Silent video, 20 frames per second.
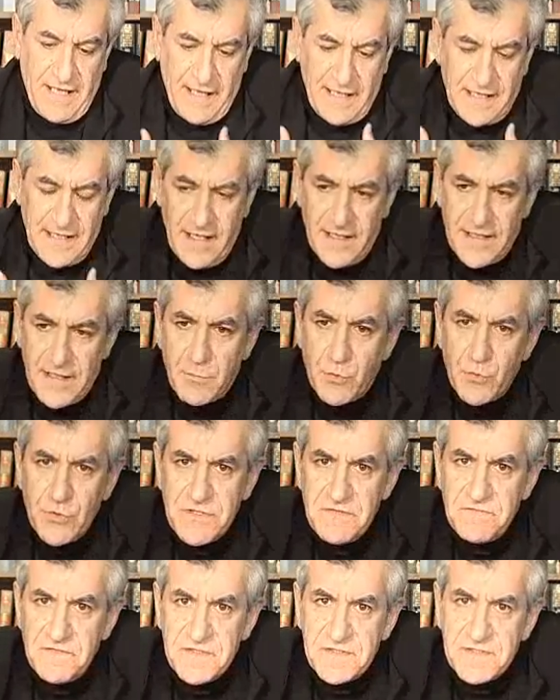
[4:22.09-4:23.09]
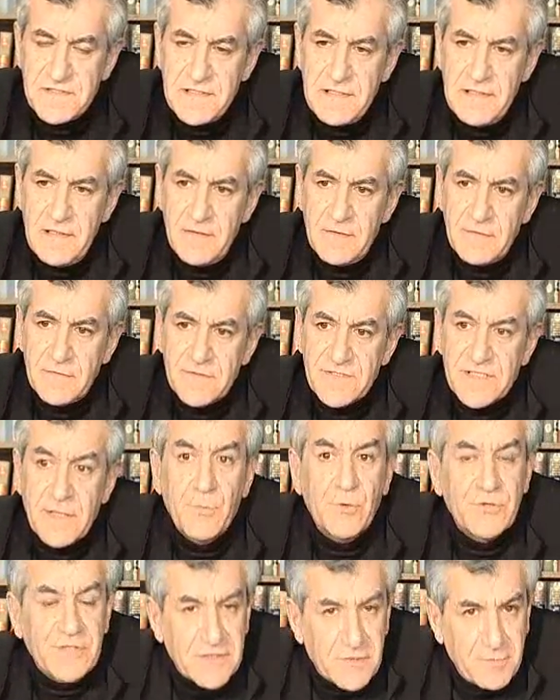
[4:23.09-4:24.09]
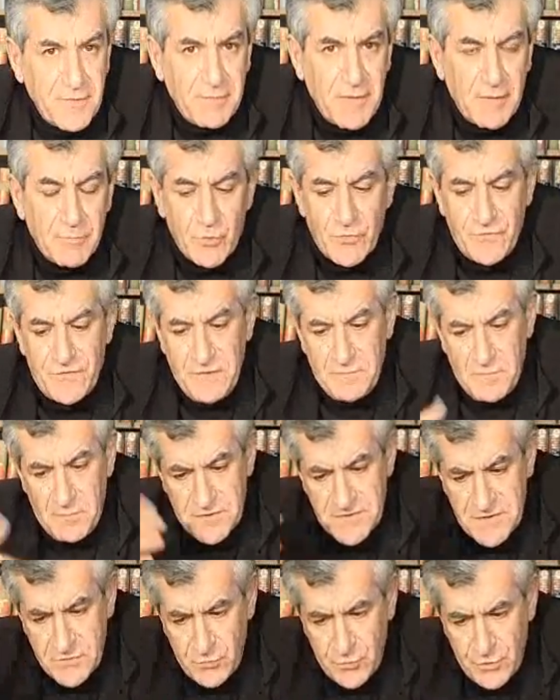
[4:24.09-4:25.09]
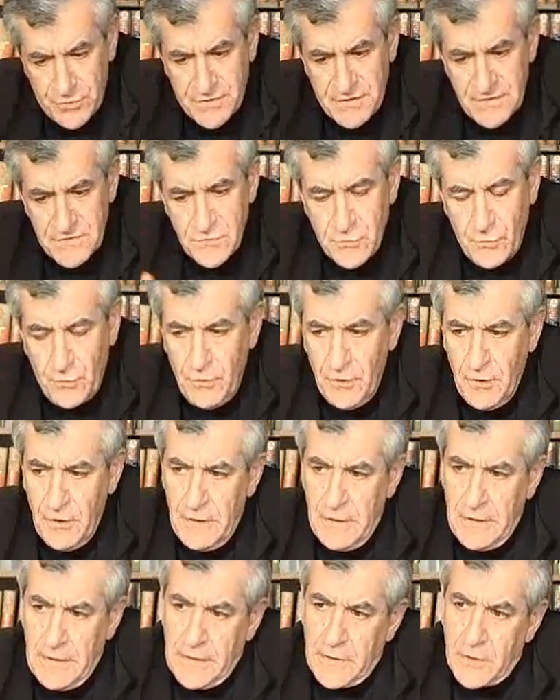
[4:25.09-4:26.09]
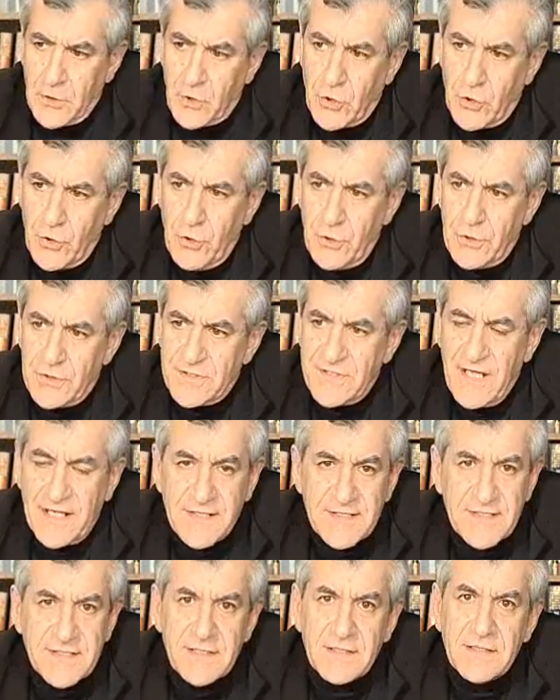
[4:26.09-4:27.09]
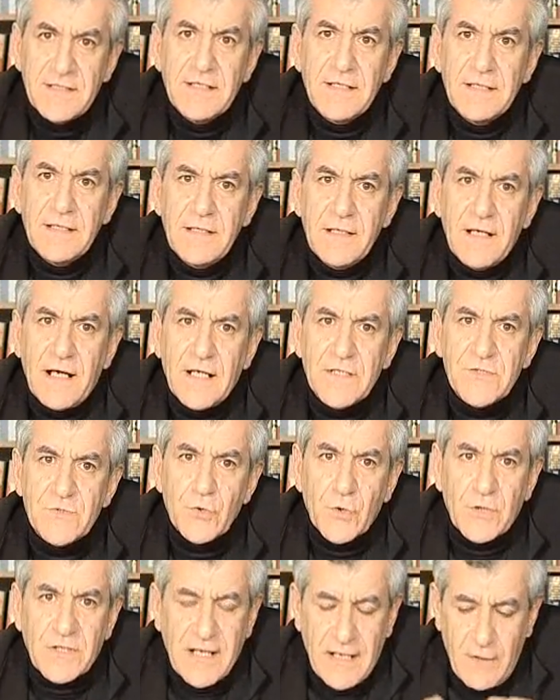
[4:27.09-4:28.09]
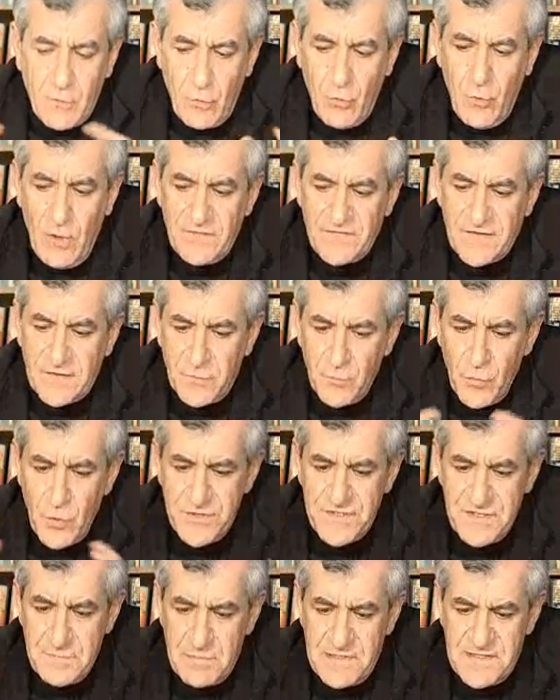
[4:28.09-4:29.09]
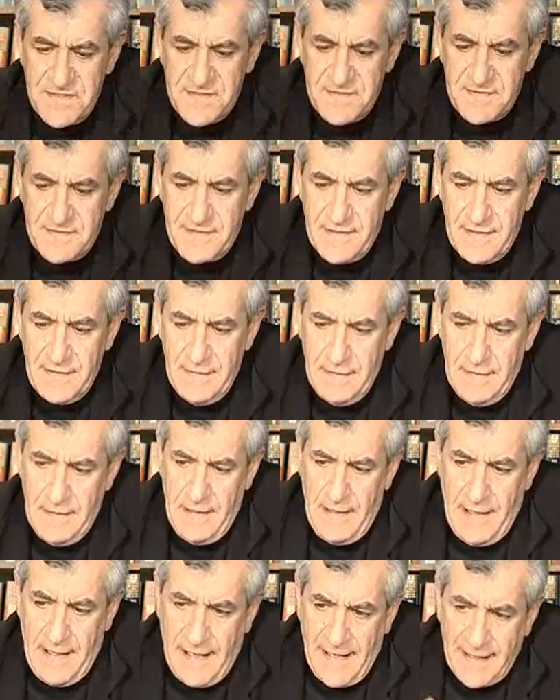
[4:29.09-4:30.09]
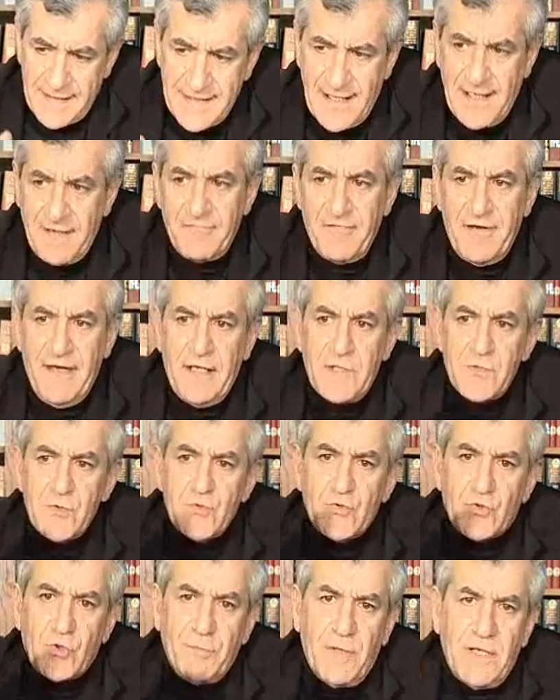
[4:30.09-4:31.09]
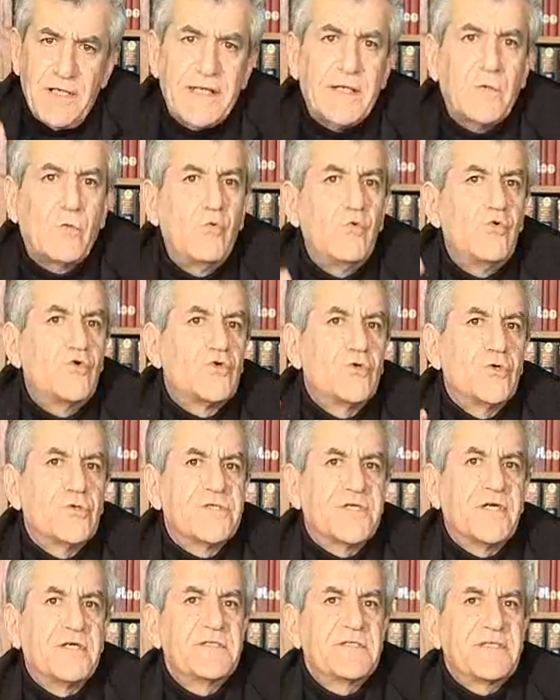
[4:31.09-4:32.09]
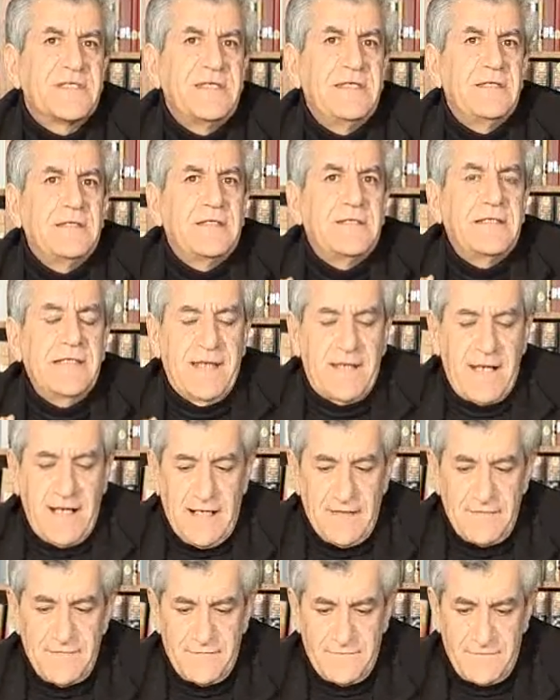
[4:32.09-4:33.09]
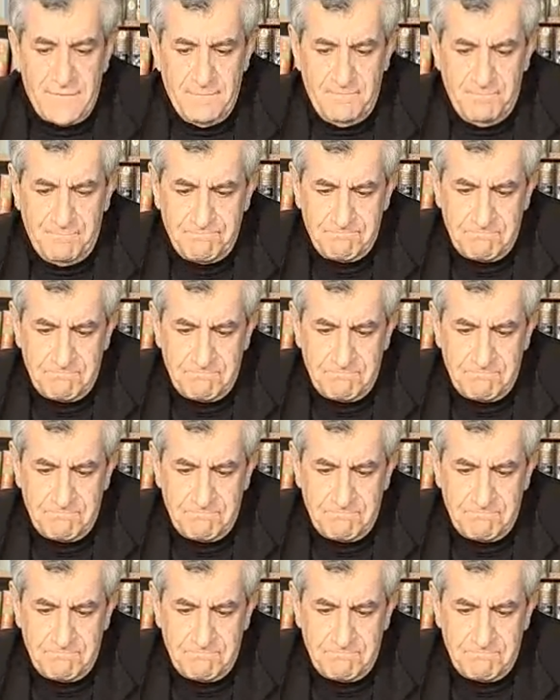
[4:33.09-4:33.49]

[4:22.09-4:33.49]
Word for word: Et rien n'est plus difficile, c'est peut-être même impossible, mais c'est une autre question, que d'accéder à ce chaos, à cette multiplicité, à travers justement les couches de sens qui, l'écrasent.